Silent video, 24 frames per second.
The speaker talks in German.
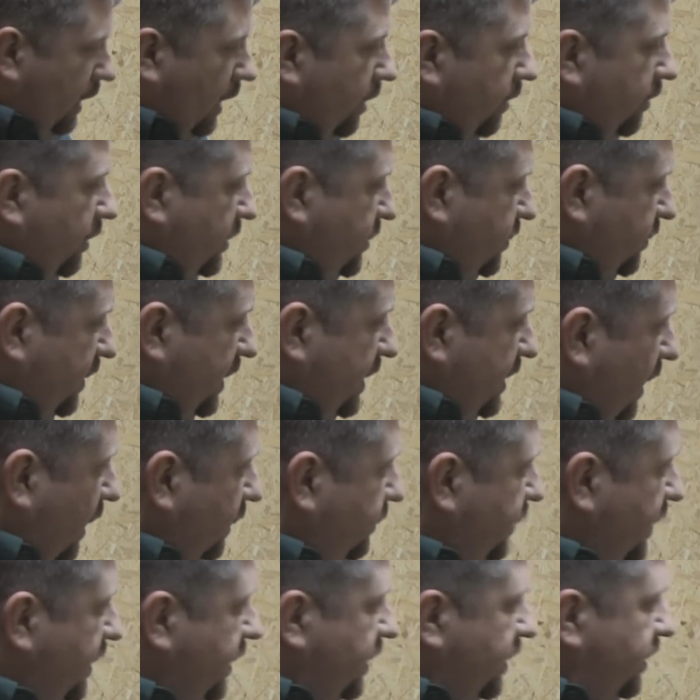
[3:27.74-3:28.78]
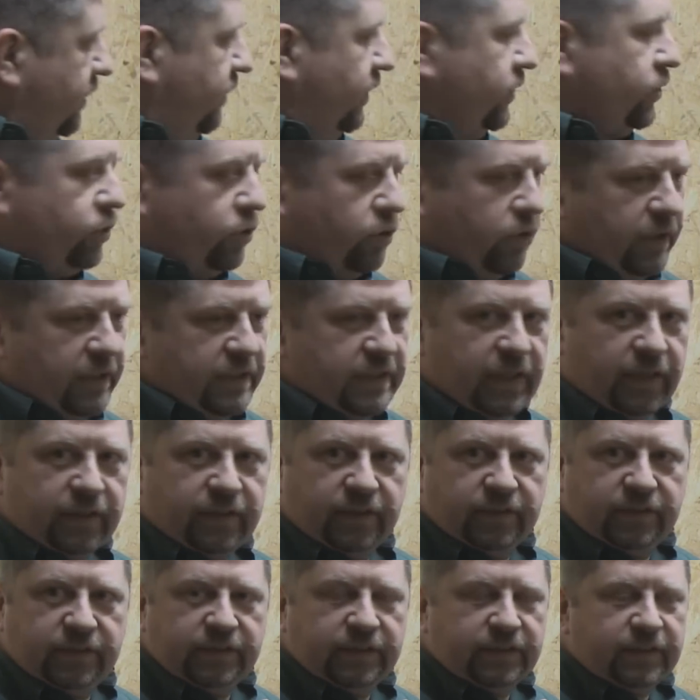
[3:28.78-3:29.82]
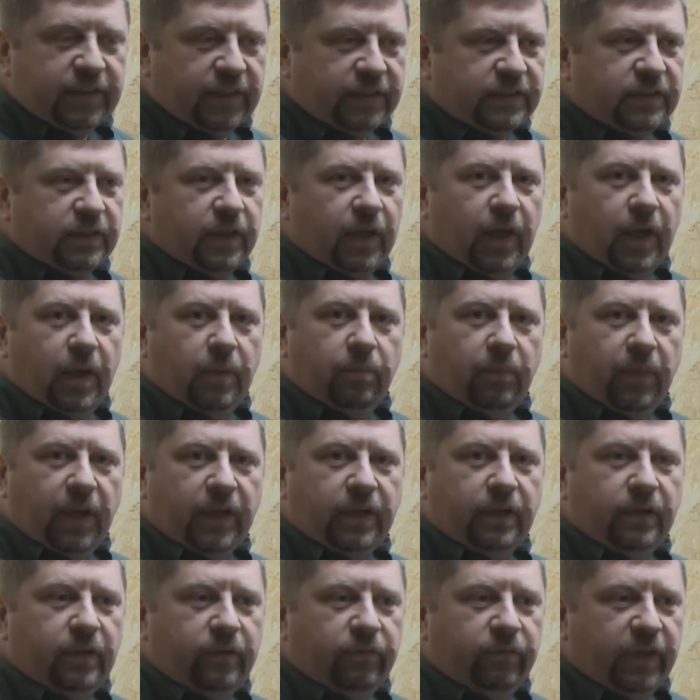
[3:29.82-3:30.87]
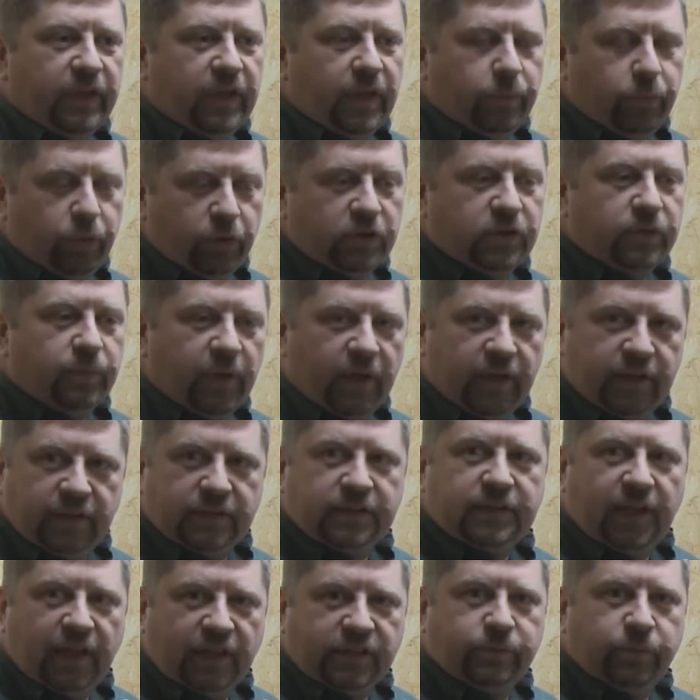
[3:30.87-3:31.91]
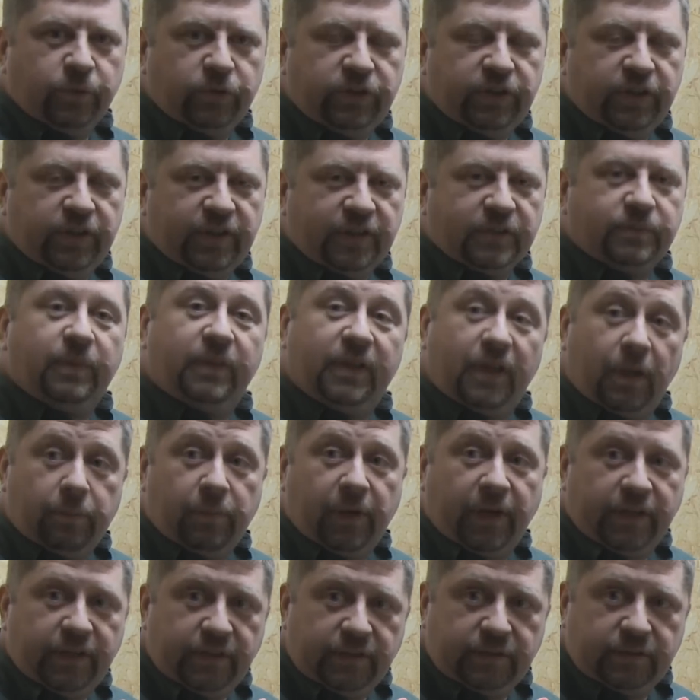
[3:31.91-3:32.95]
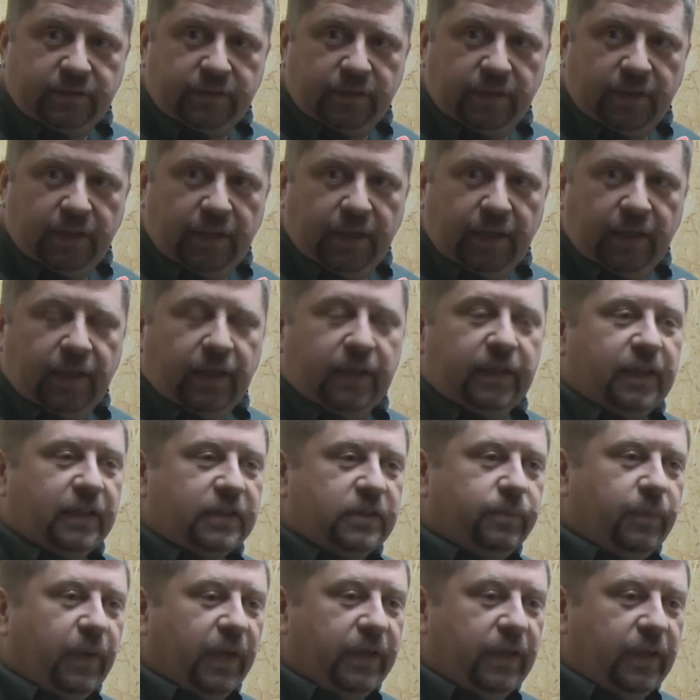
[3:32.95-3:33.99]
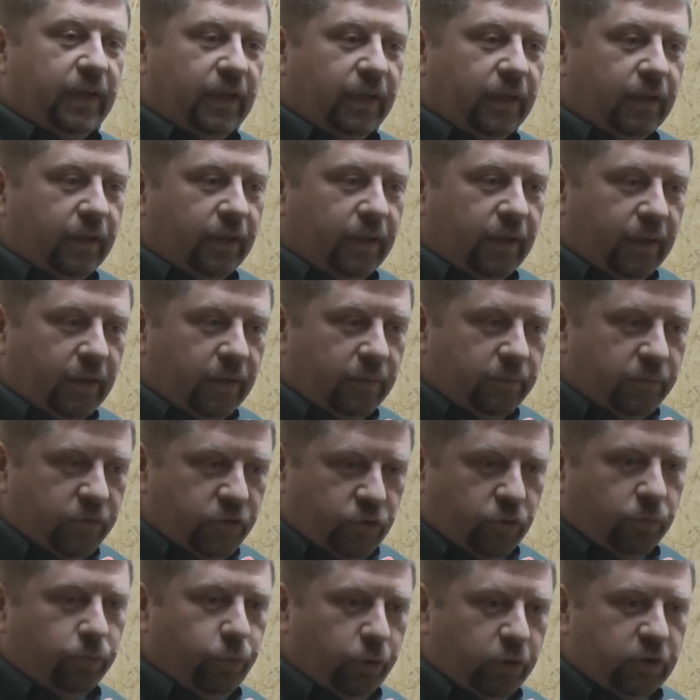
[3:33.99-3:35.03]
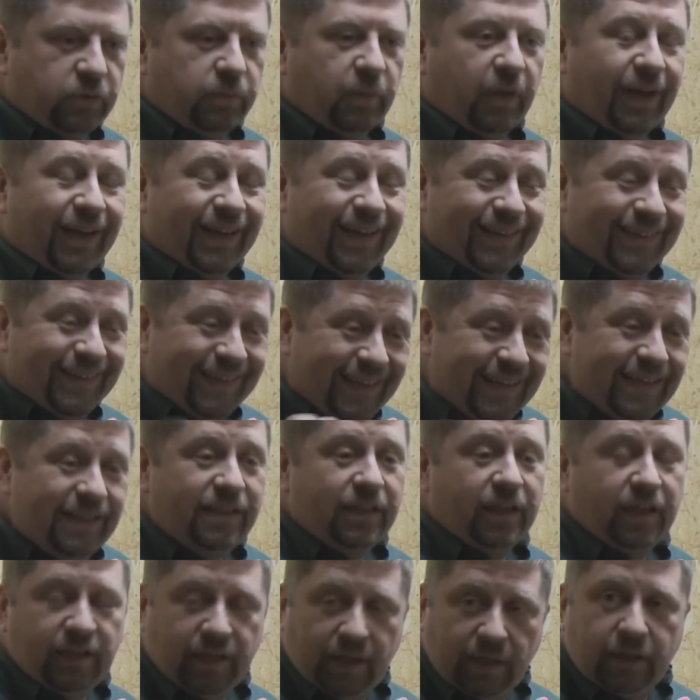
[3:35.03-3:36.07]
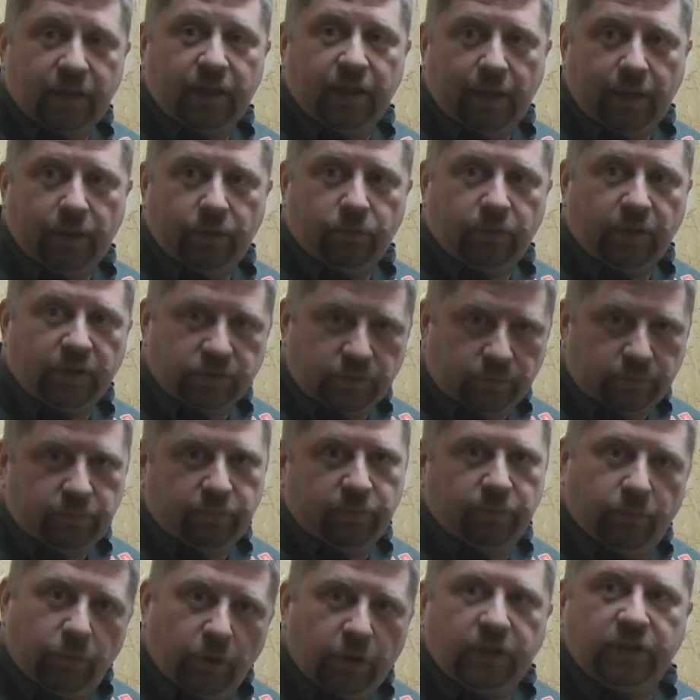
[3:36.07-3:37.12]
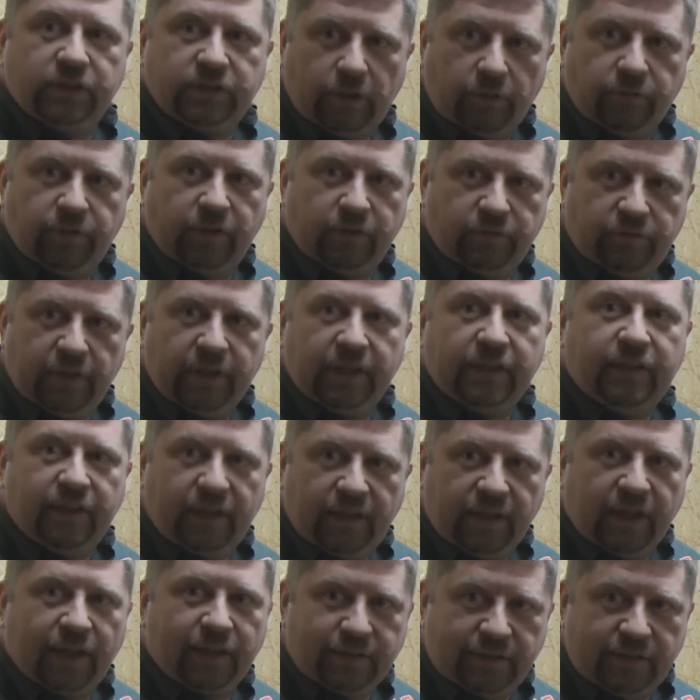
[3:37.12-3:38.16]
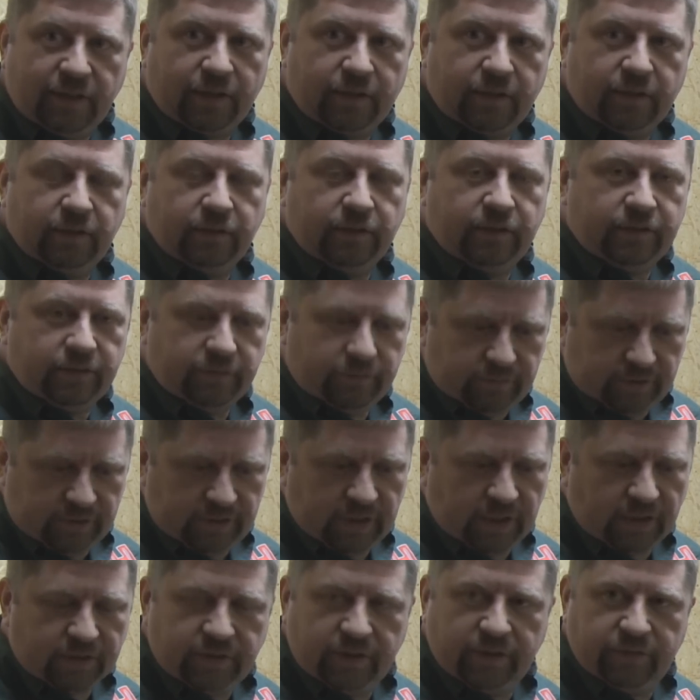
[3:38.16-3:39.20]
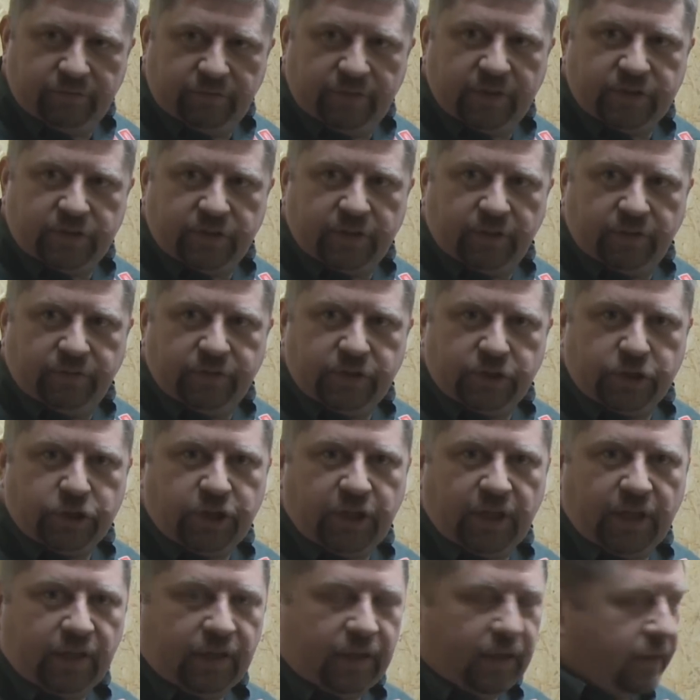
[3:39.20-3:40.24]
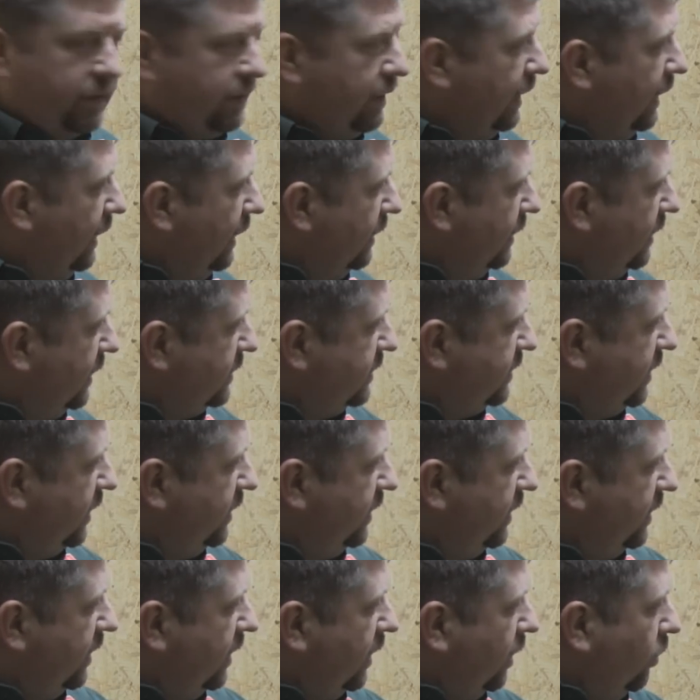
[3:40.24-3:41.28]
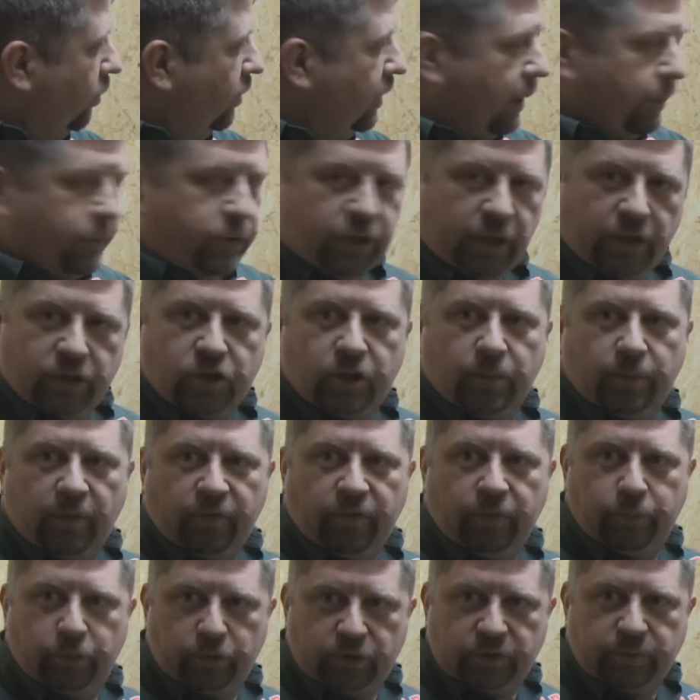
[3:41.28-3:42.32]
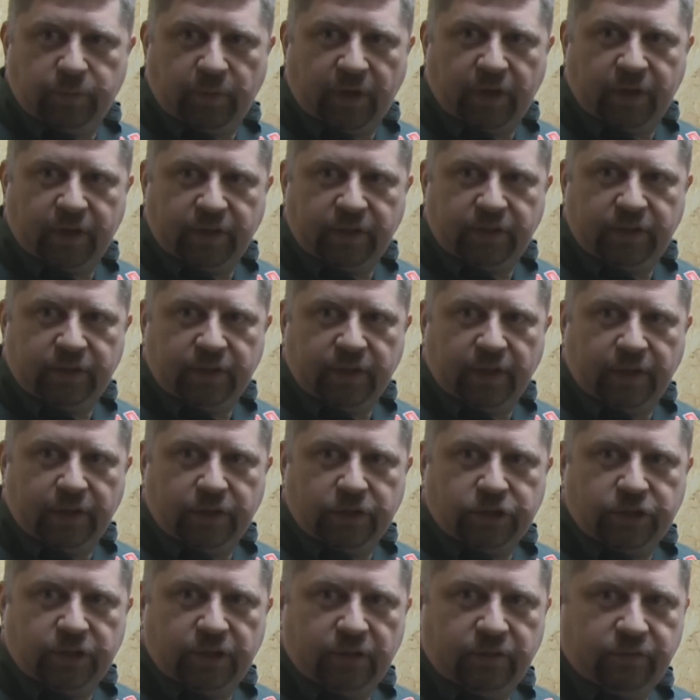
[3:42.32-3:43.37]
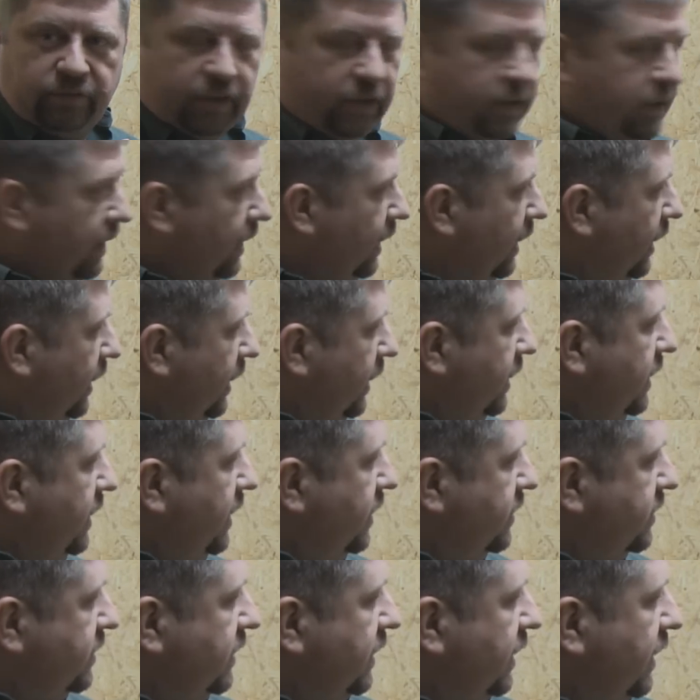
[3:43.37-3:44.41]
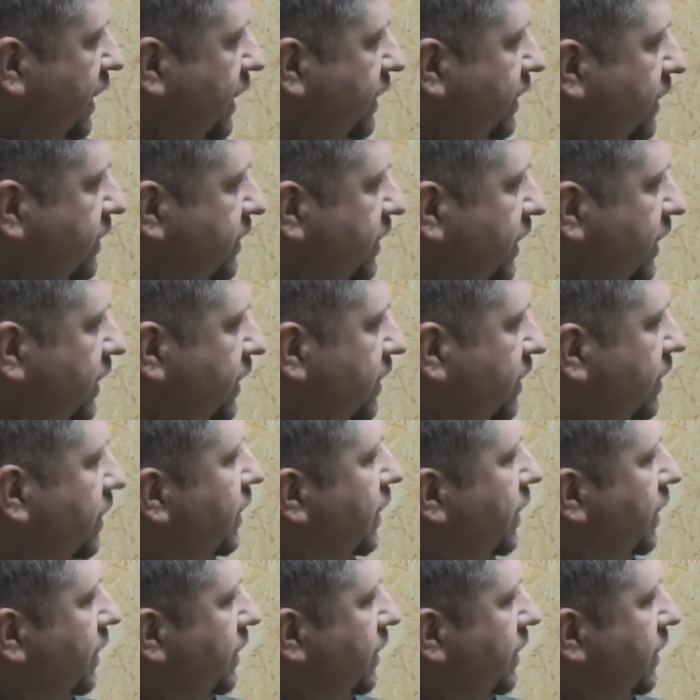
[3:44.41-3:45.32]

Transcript: Ja, also wie gesagt, wichtig, was du schon gesagt hast, ist, dass man, wenn der Büchsenmacher das Glas montiert, dass man dabei ist, dass man zum Büchsenmacher geht in der Jagdkleidung, also möglichst auf jeden Fall in der Jagdjacke, die halt die gewisse Stärke hat, dass dann der Augenabstand schon mal vom Büchsenmacher richtig eingestellt wird. Hier ist ein kleiner Trick.